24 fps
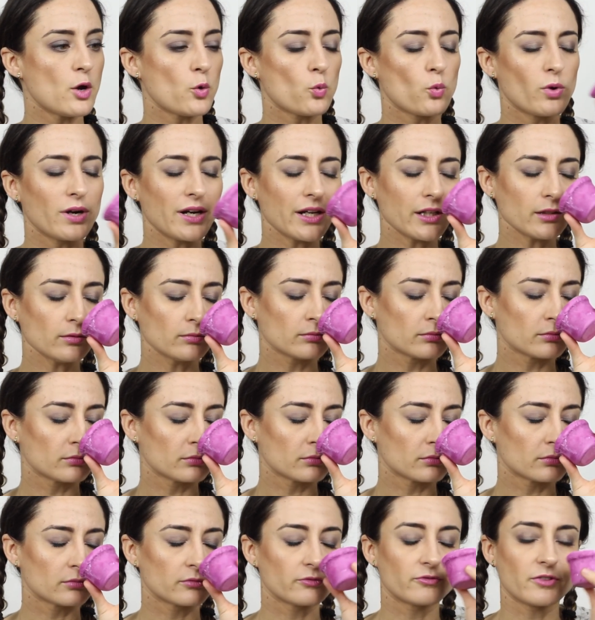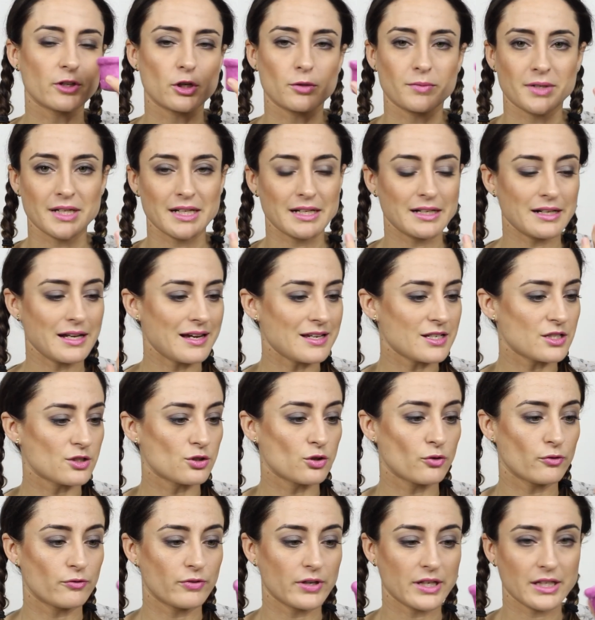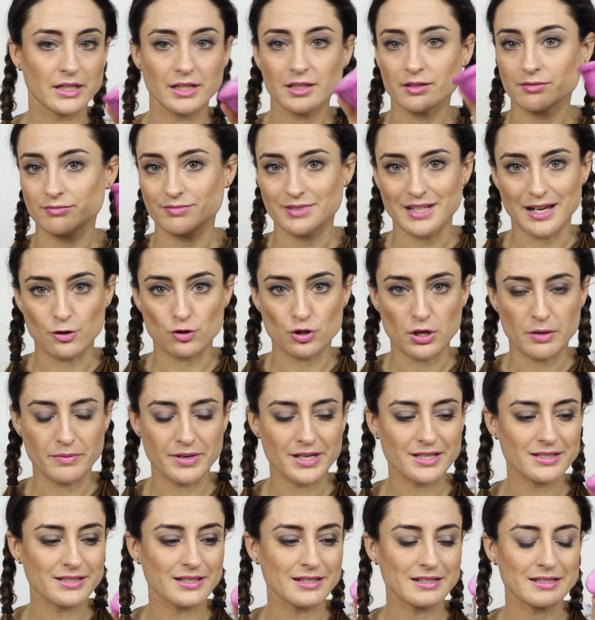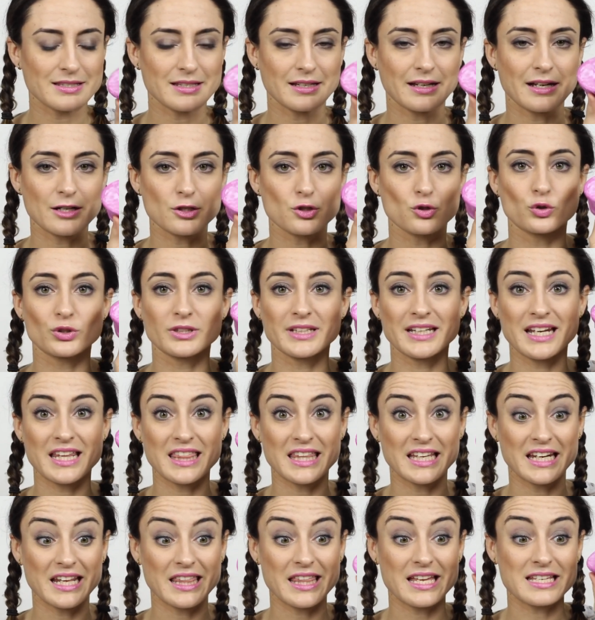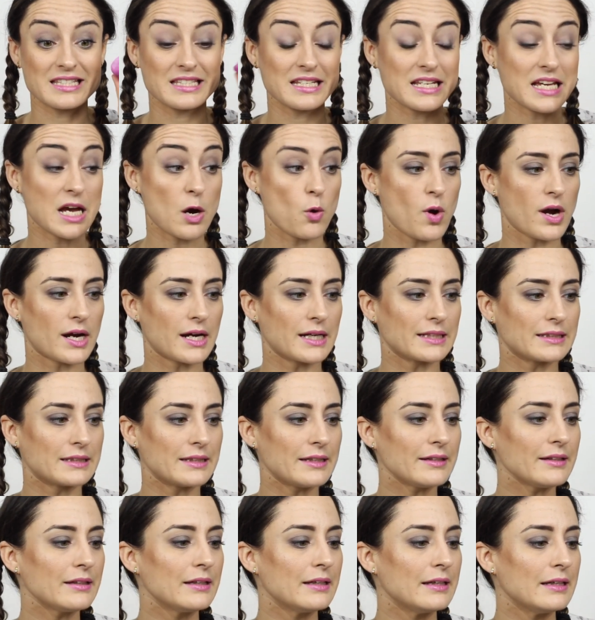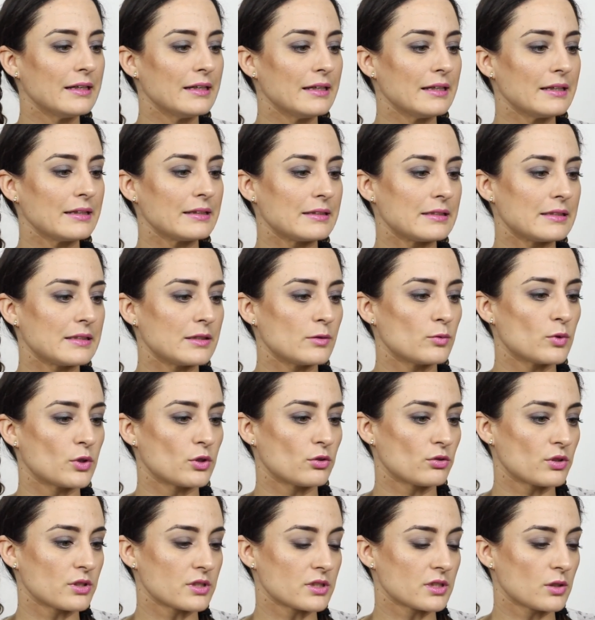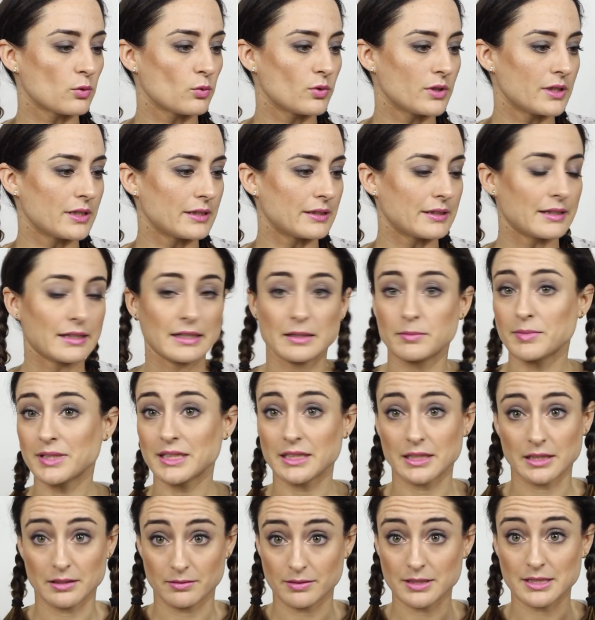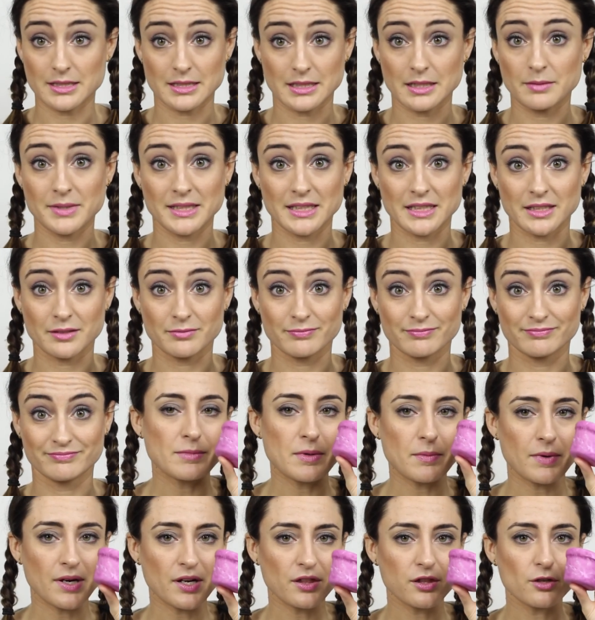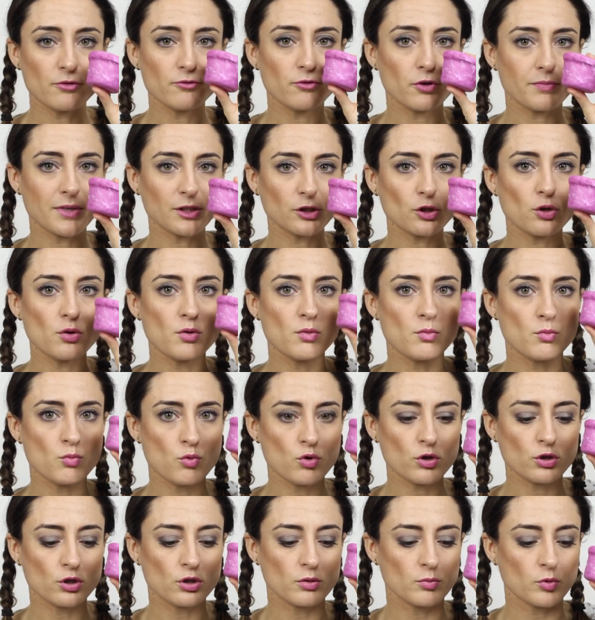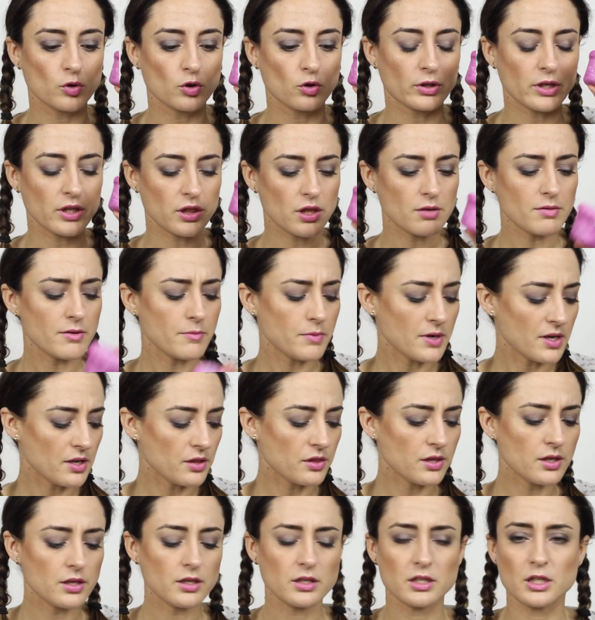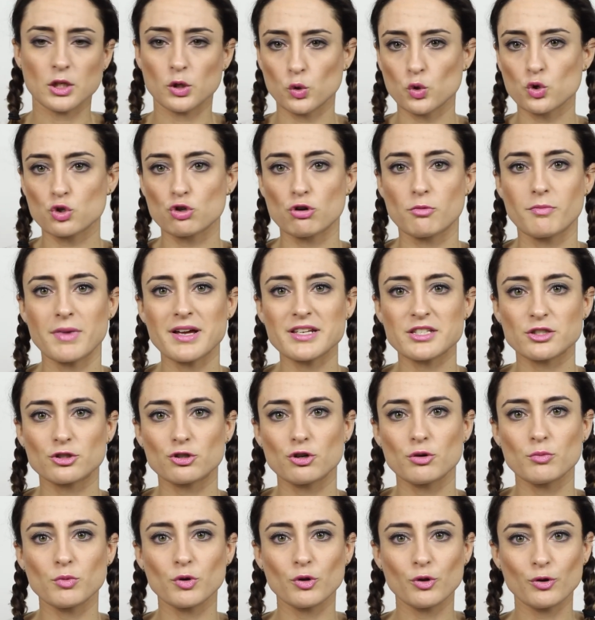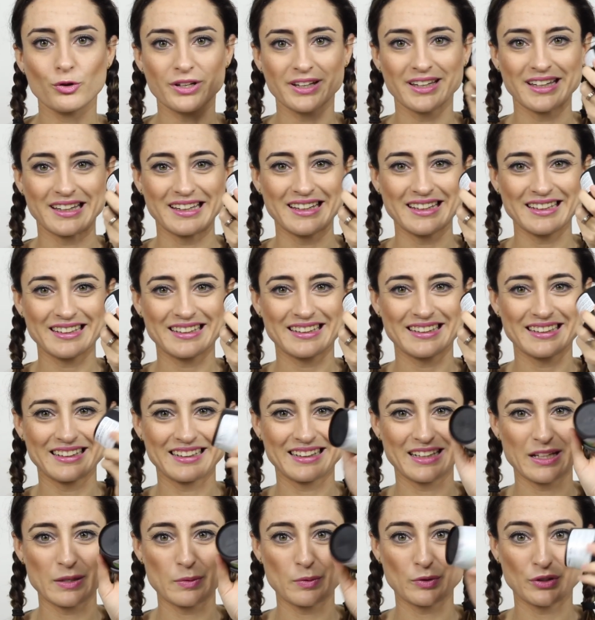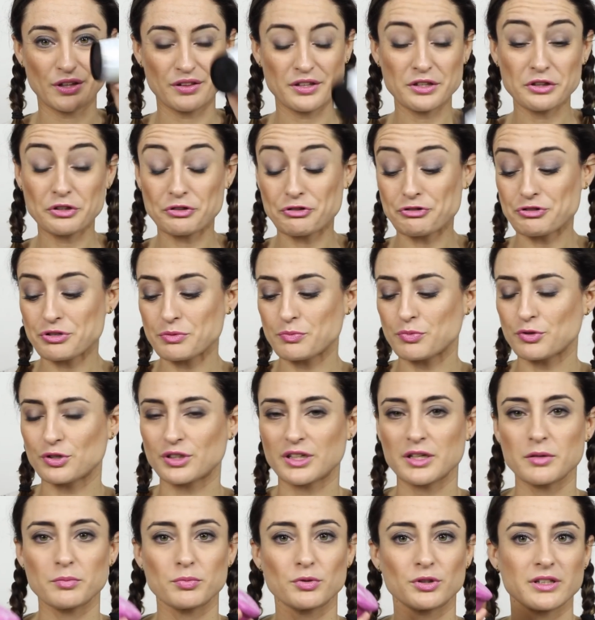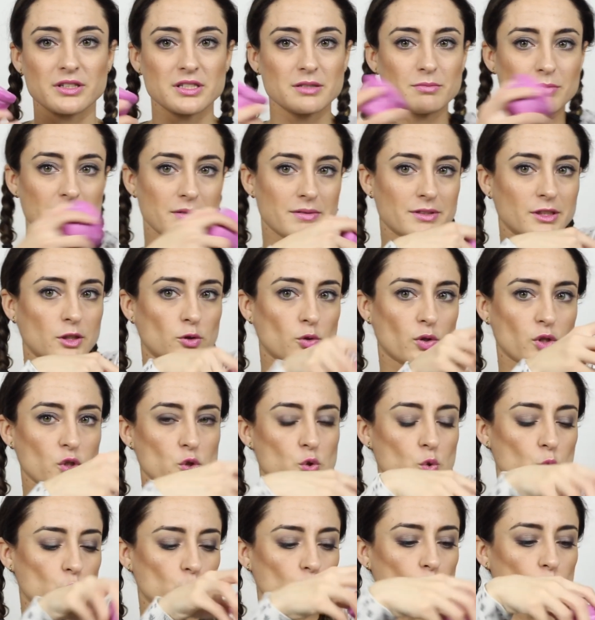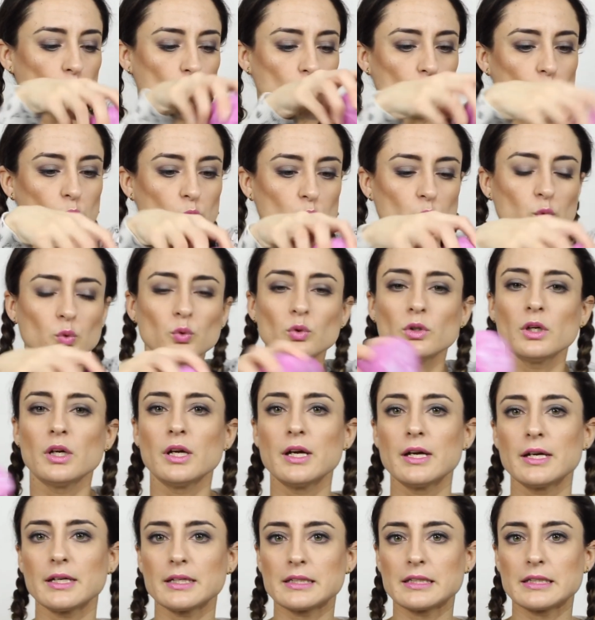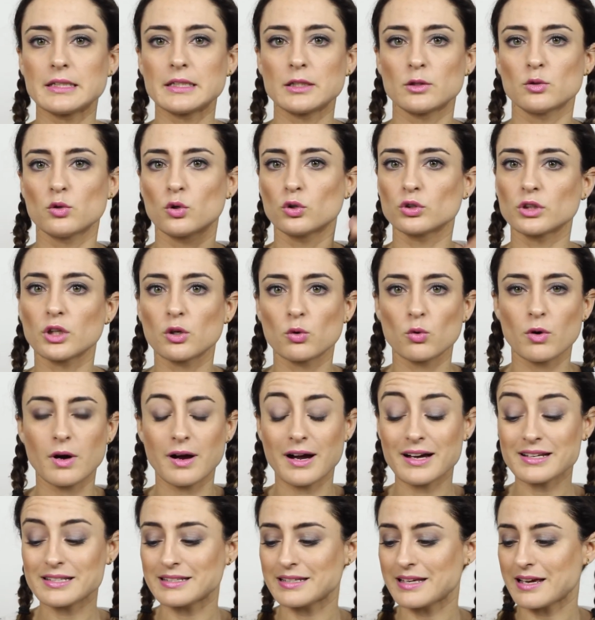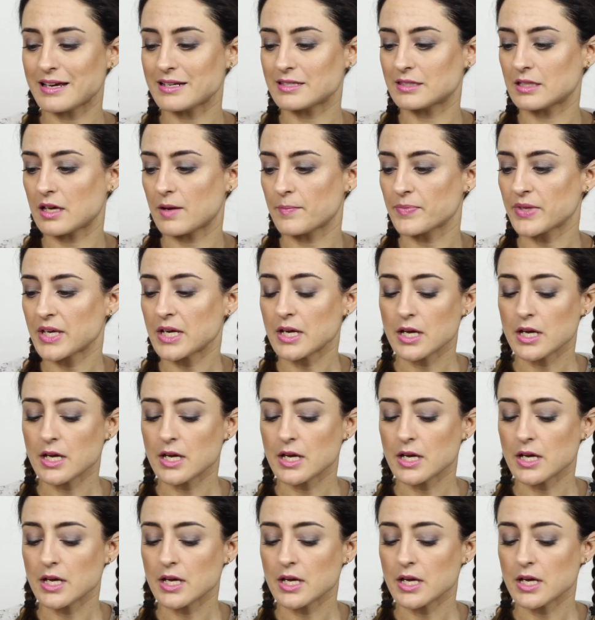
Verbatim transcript: Huele fenomenal a Snow Fairy, ya lo sabéis, en este caso tiene cerezas y aguacate y bueno, que es que huele que alimenta, básicamente. Me parece un formato muy cómodo, quizá me parece incluso más cómodo que, el de botecito, no sé por qué, porque simplemente tú haces tu tú y luego te lo y ya está.